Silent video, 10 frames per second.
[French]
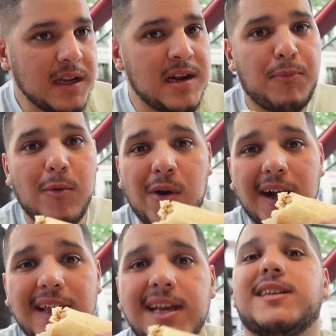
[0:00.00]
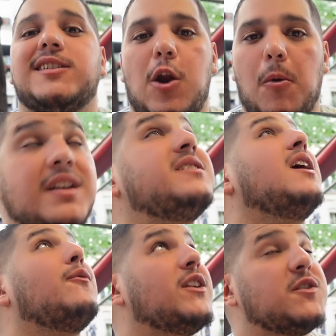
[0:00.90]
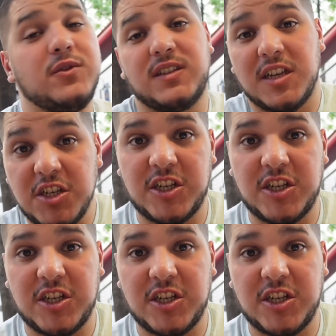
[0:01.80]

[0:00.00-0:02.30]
il est pour moi excellent. C'est un fast-food, c'est une